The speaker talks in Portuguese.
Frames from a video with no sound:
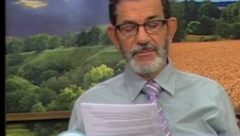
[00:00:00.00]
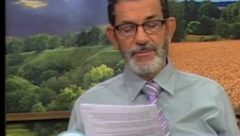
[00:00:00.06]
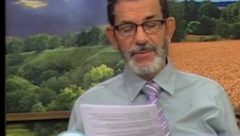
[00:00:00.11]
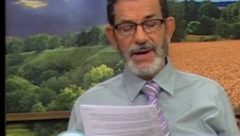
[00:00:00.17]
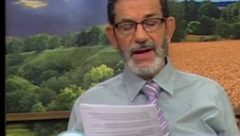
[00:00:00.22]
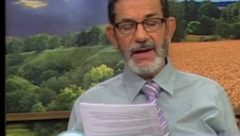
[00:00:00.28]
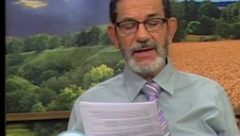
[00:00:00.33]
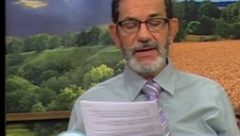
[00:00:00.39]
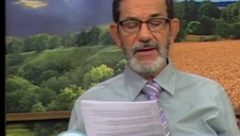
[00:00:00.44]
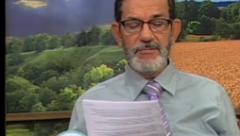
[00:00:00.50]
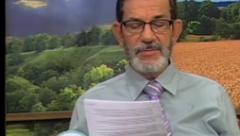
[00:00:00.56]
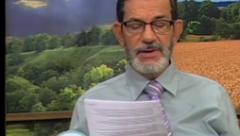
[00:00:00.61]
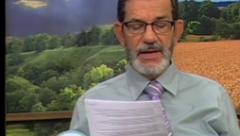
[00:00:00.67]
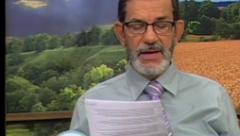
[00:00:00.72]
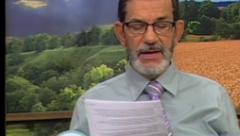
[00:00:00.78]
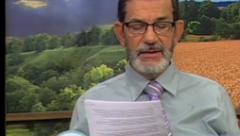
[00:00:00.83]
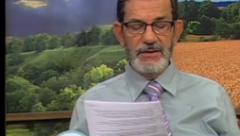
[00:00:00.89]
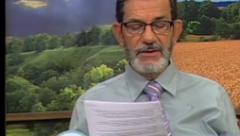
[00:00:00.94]
para
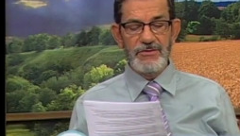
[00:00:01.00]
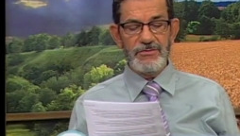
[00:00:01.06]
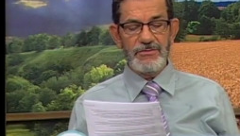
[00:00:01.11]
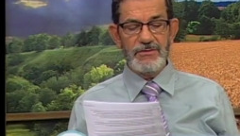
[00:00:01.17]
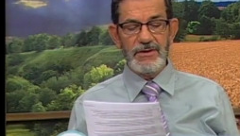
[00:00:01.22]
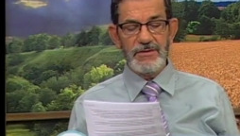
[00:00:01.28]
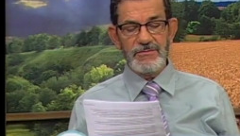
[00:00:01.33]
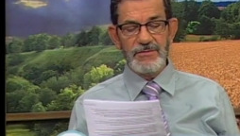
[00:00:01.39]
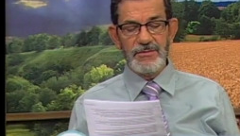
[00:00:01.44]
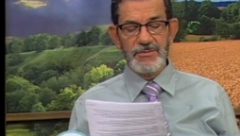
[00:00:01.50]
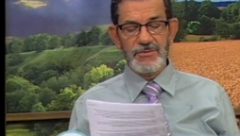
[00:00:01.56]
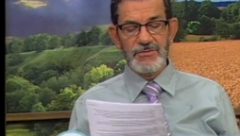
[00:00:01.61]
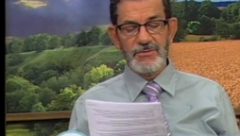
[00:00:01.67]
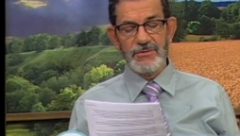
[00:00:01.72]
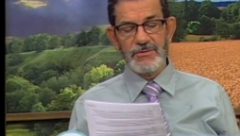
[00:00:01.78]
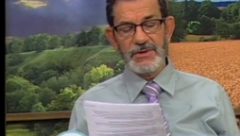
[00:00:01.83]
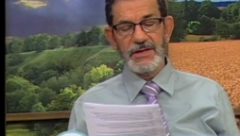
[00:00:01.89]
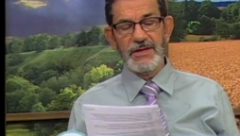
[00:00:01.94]
caminhar nisso, nós vamos
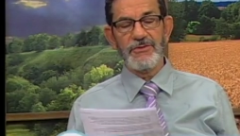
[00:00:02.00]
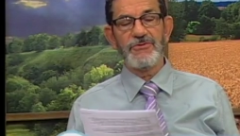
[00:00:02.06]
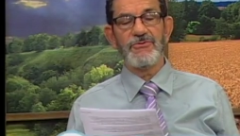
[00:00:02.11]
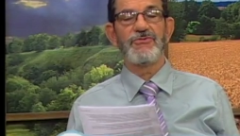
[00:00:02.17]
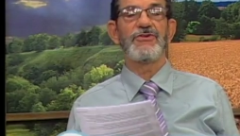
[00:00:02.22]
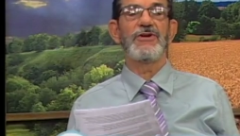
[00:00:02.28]
no texto